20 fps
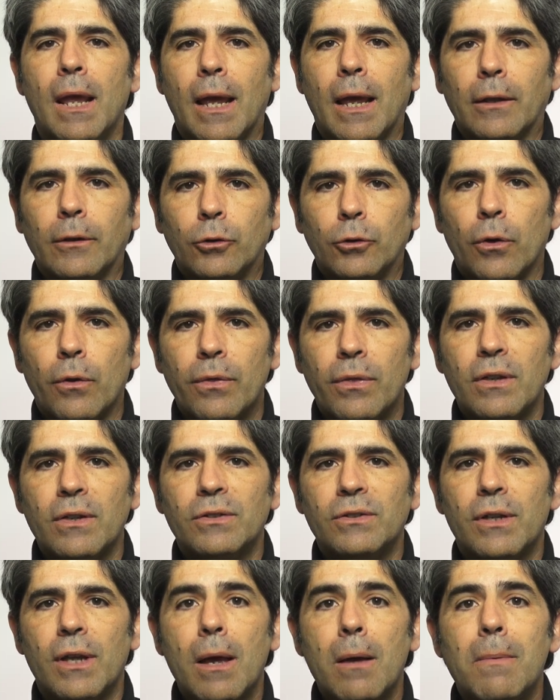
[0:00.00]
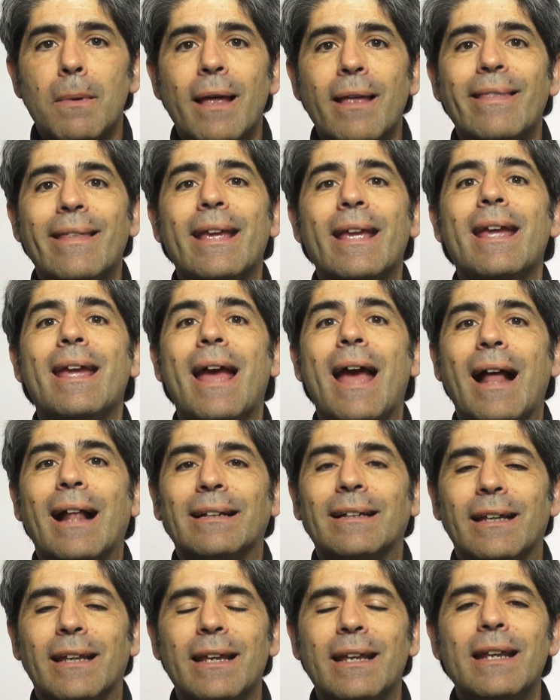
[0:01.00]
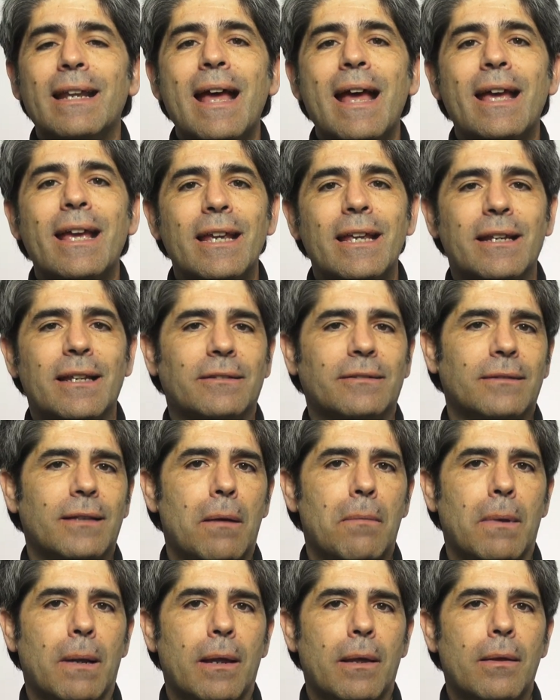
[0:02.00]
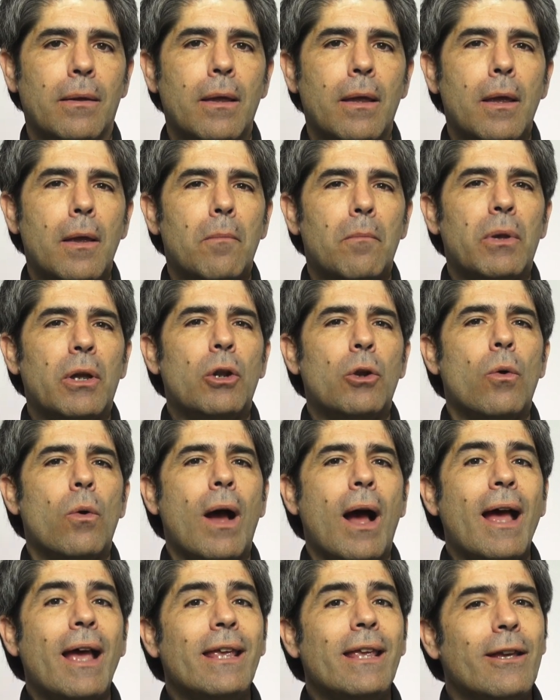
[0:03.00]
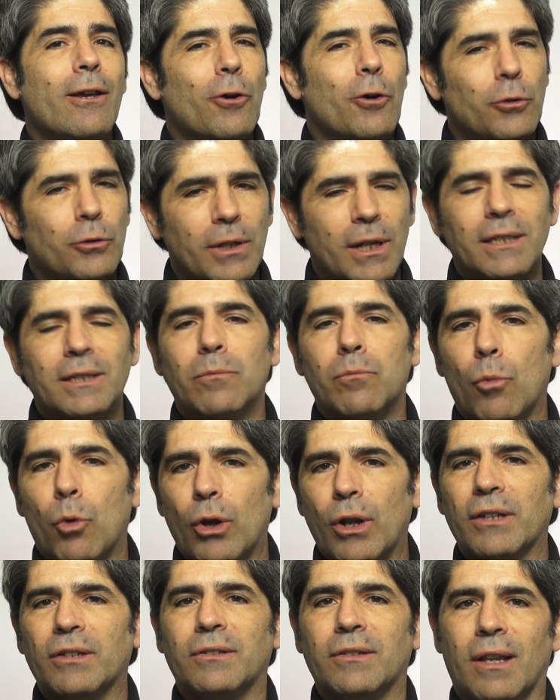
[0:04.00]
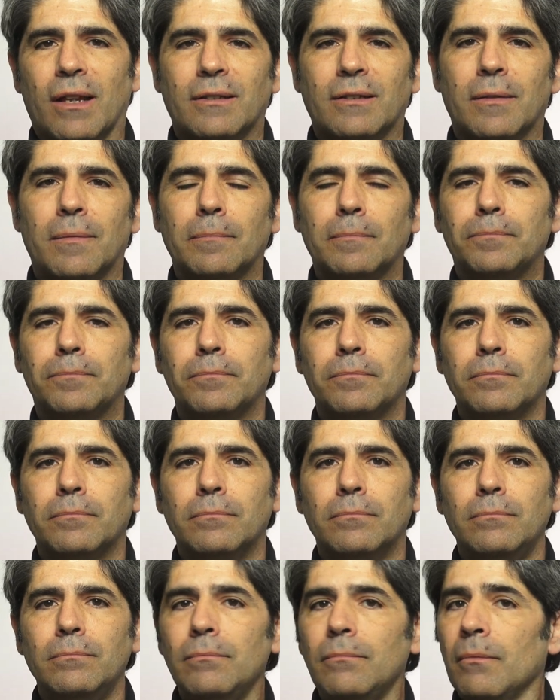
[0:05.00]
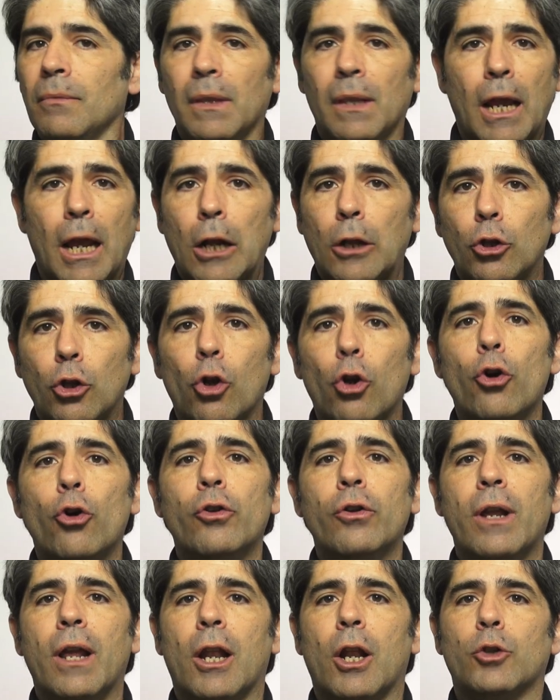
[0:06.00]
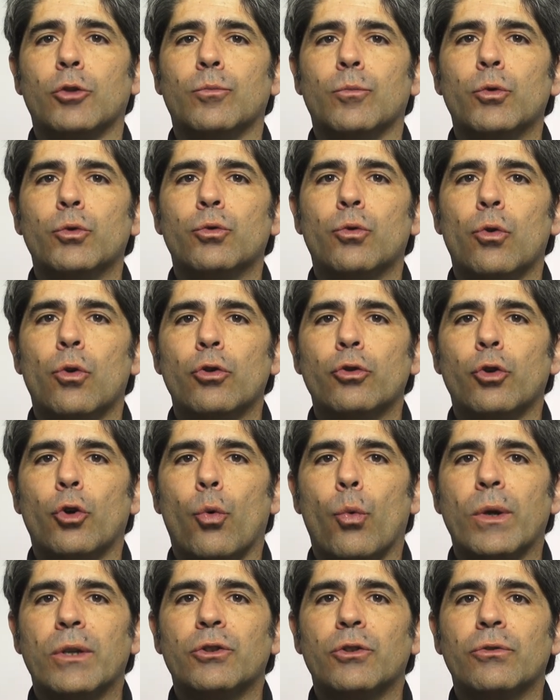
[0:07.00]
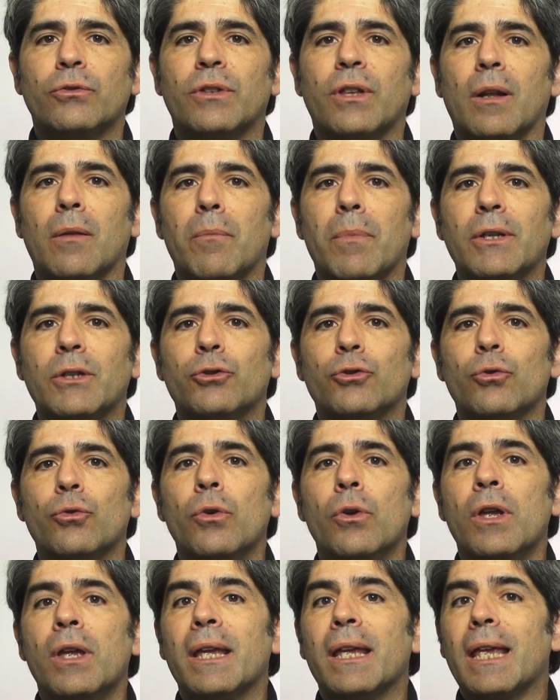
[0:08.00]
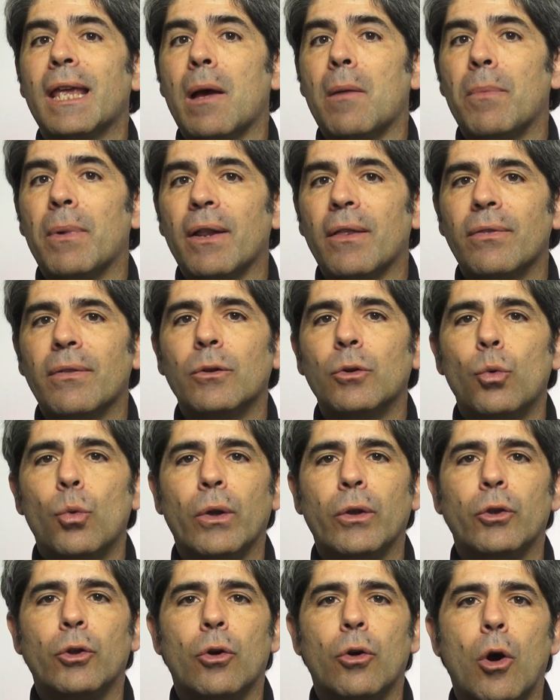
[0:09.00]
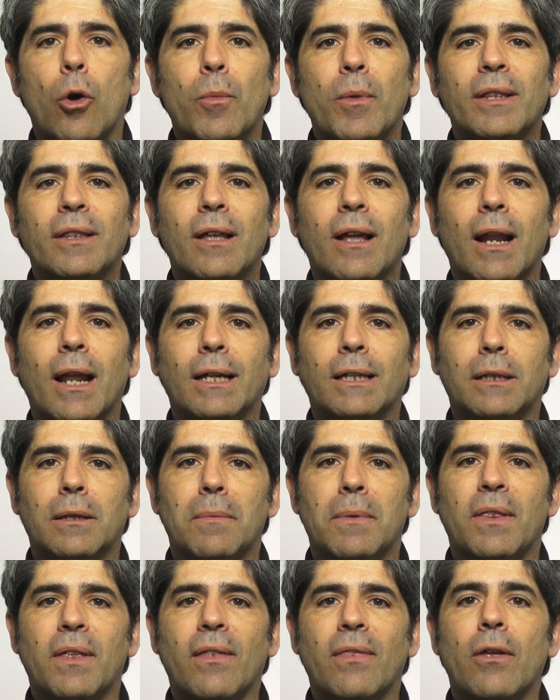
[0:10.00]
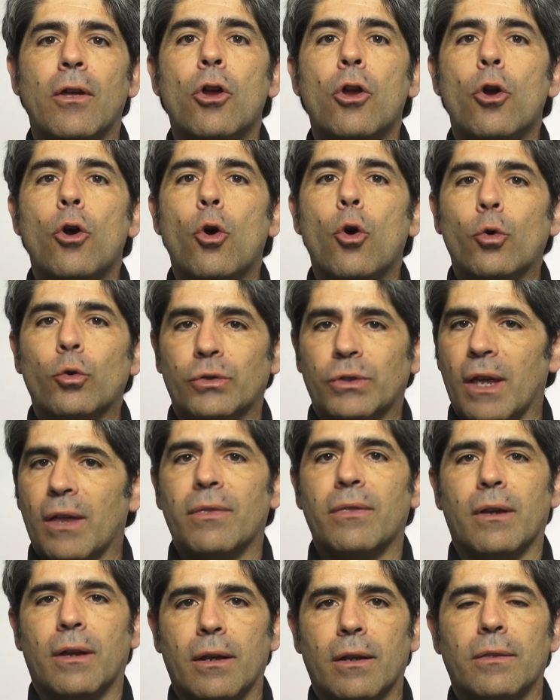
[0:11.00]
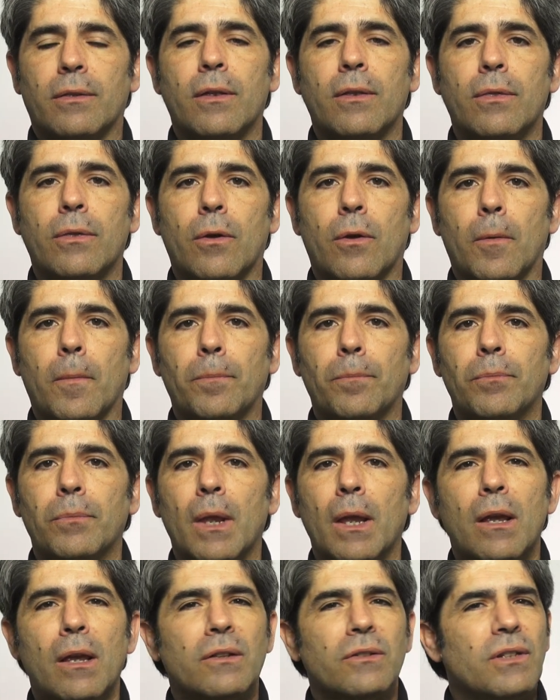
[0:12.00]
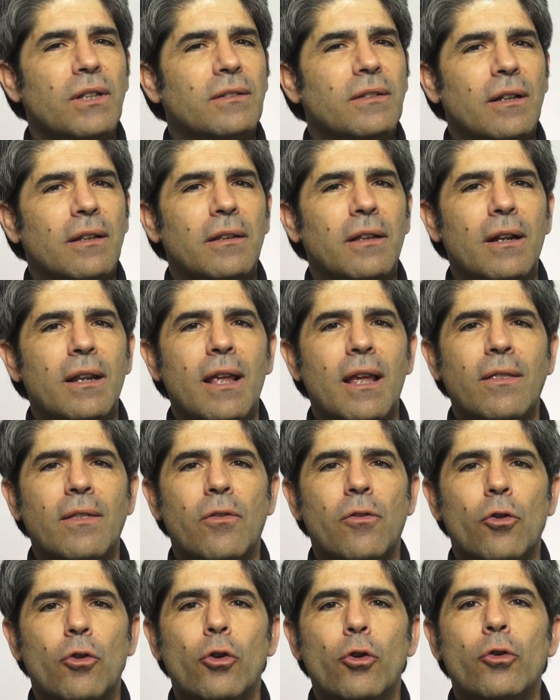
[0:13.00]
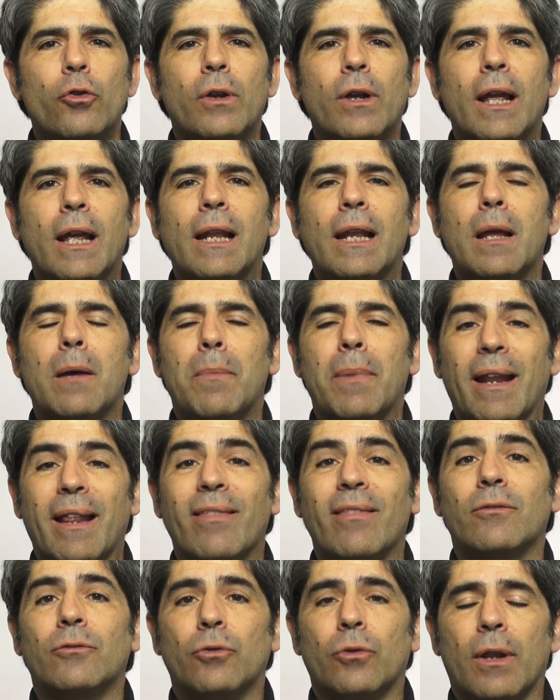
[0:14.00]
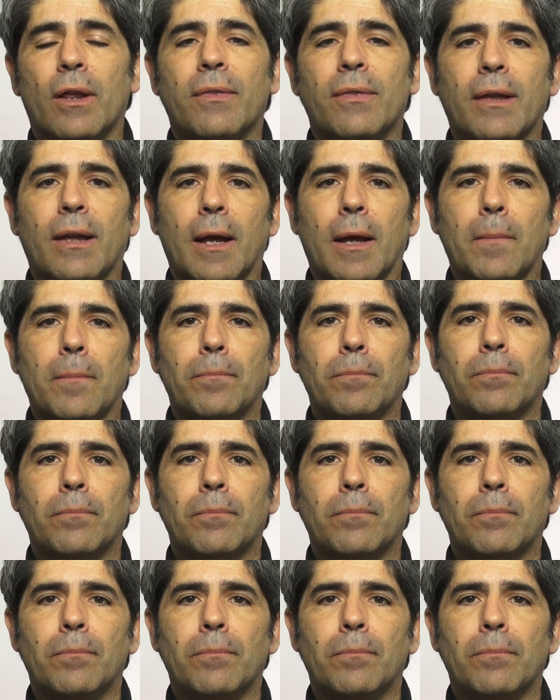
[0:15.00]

Entonces se habla de angina inestable, pero hay otras molestias. El dolor en los músculos o huesos del pecho que aparecen cuando aumenta la actividad o se hace ejercicio. Se trataría de dolor en la pared torácica.